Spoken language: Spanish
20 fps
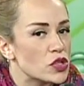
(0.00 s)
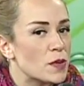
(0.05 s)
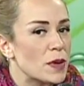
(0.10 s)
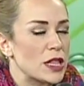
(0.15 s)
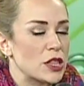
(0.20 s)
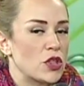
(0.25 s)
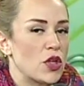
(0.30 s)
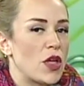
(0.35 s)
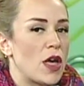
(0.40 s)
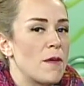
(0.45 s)

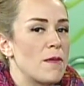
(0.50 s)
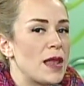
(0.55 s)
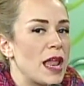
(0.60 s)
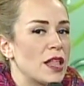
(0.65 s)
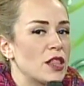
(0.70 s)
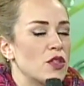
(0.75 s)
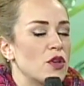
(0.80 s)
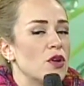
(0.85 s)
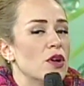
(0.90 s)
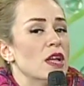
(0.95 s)
sobre todo
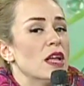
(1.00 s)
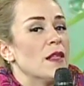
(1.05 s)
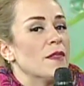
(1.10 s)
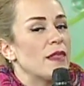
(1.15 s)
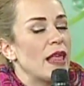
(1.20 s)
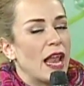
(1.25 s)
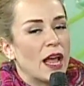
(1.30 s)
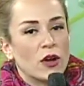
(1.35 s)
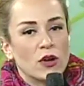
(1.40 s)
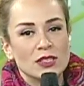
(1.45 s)
hablando
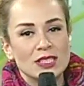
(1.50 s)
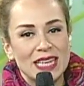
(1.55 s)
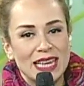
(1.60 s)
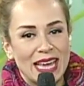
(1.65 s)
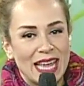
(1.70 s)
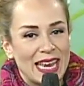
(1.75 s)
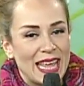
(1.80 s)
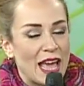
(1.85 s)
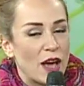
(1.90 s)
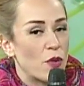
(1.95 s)
de la
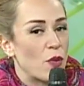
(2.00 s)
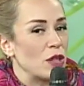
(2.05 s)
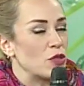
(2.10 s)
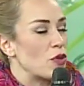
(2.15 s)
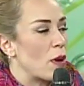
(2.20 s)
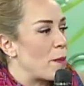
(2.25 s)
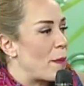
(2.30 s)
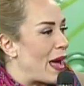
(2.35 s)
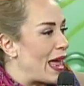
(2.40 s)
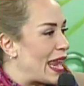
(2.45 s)
consejería en
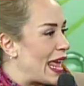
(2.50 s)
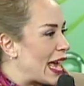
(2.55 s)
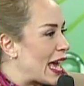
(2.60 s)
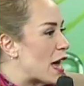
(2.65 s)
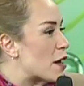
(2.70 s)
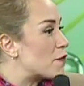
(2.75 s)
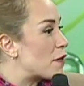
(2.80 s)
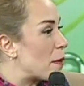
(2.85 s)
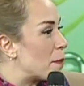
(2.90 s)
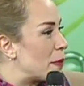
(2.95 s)
cuanto a
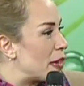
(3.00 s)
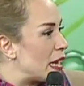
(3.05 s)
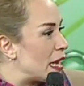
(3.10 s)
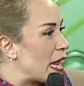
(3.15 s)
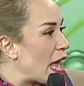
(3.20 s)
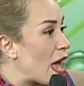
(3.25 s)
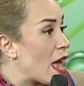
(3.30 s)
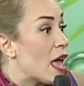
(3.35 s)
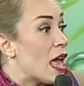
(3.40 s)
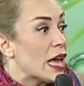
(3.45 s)
pareja,
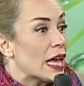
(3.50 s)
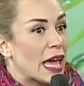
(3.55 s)
familia,